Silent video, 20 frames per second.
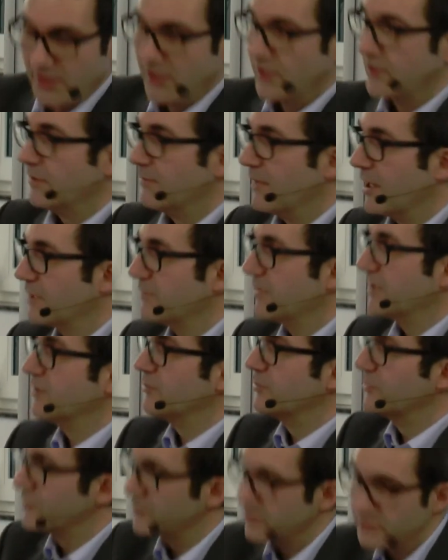dann mache ich meine
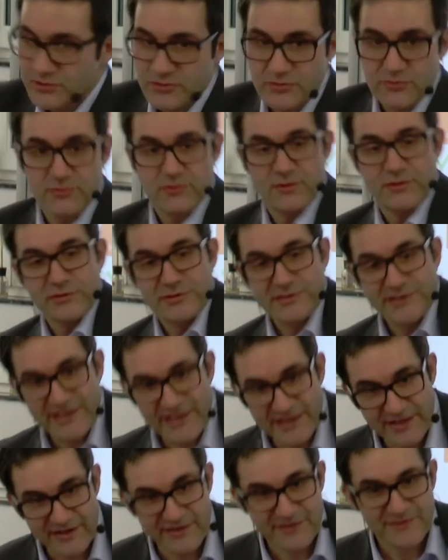Bücher zu und
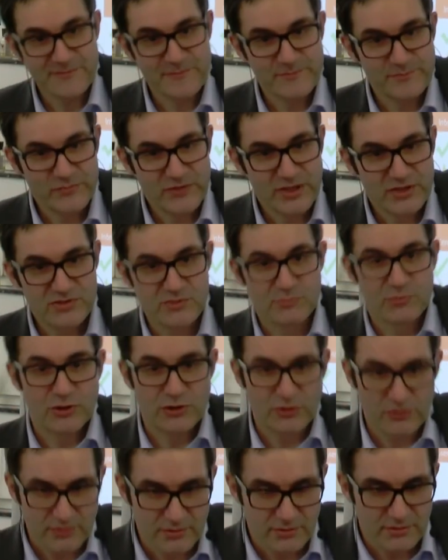gehe. Zum
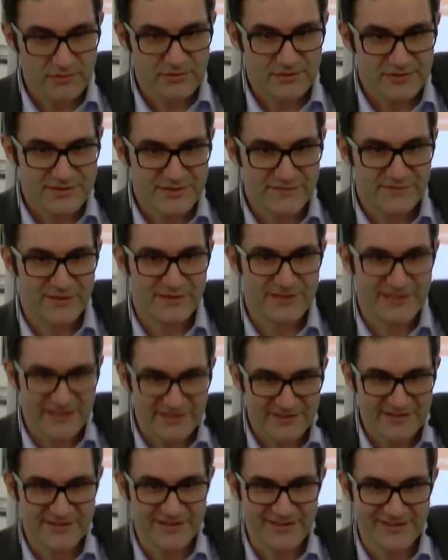Gucken sind wir
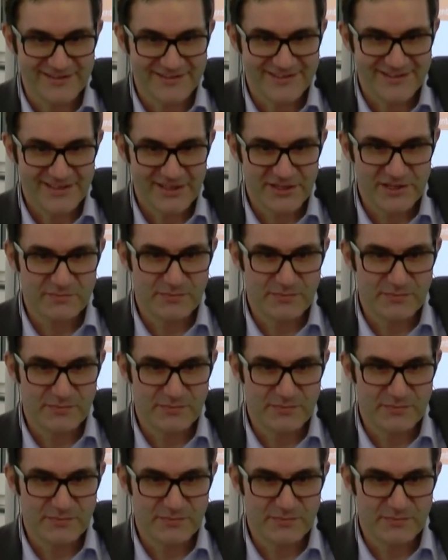nicht hier. Ich